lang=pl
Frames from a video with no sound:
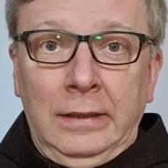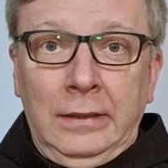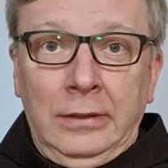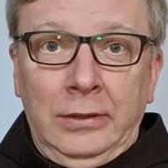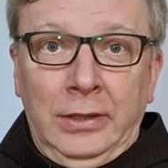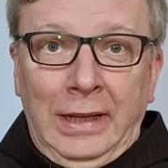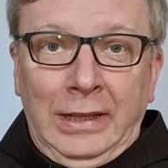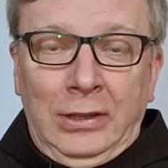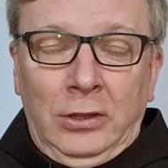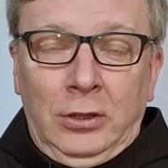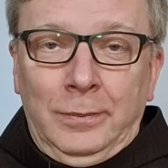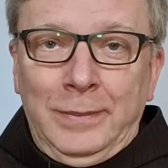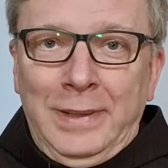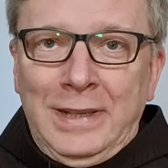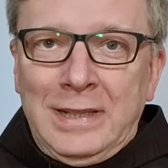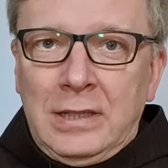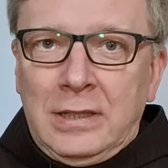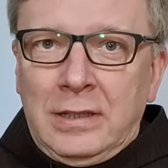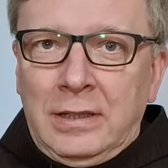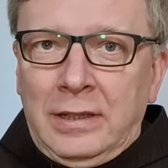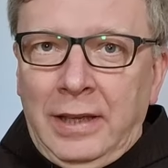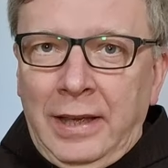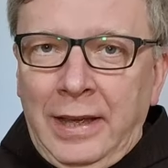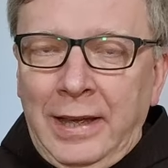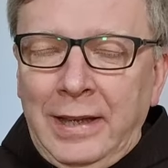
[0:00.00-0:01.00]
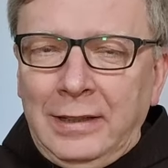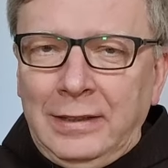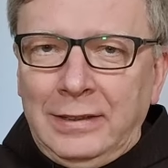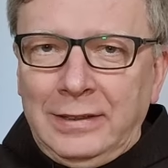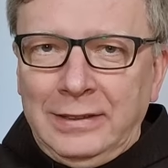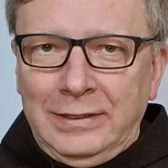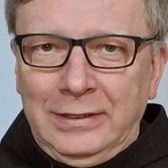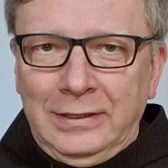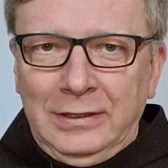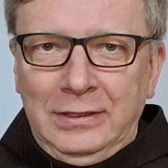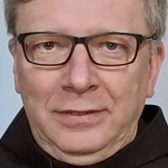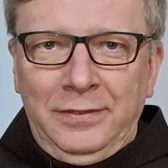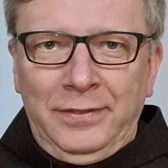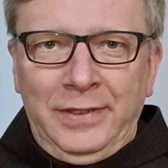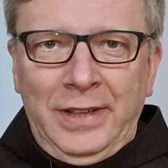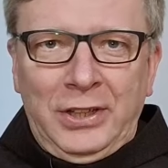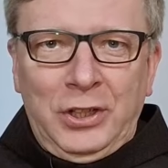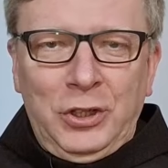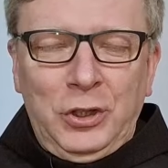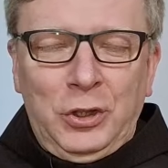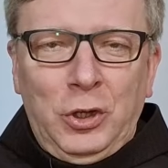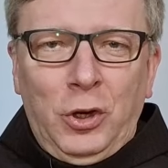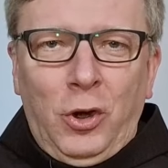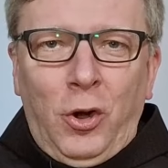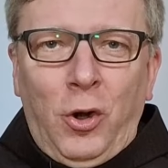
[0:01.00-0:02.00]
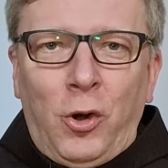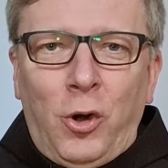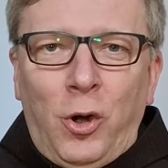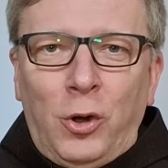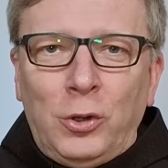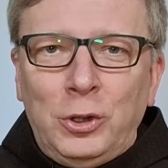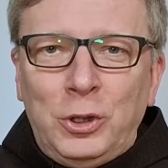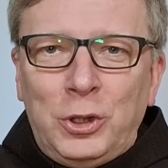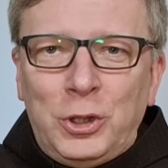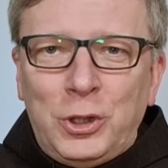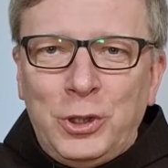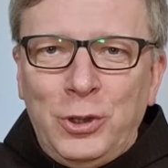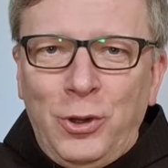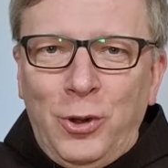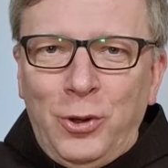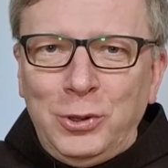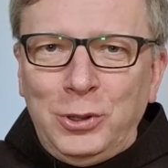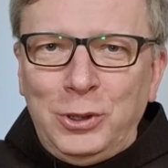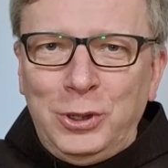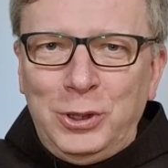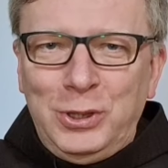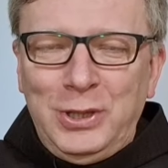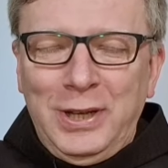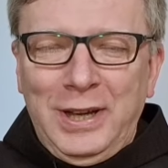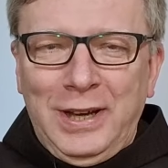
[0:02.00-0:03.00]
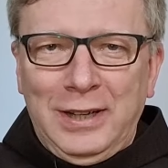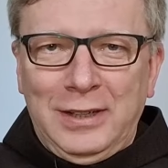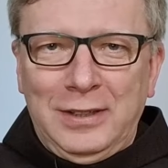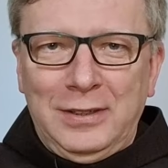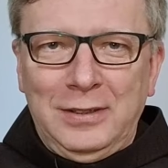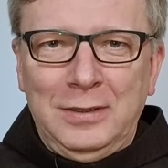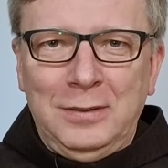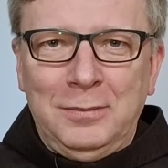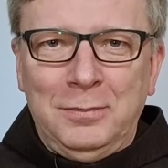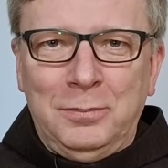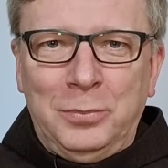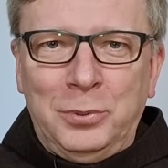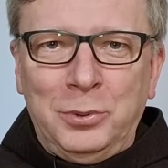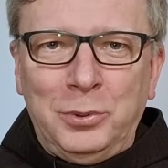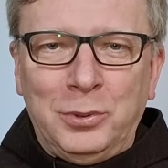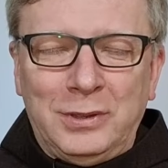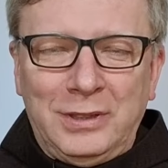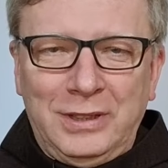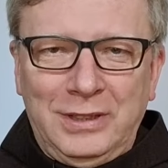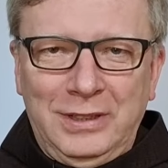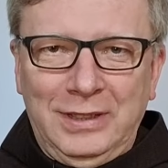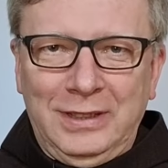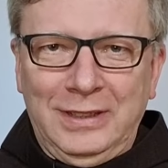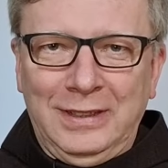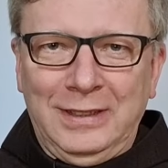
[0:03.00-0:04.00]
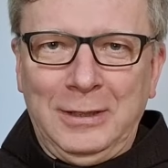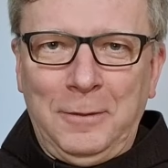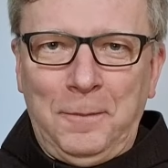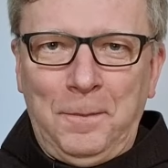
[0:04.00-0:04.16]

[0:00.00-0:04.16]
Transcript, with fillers: Natomiast kiedy, w jakich okolicznościach Bóg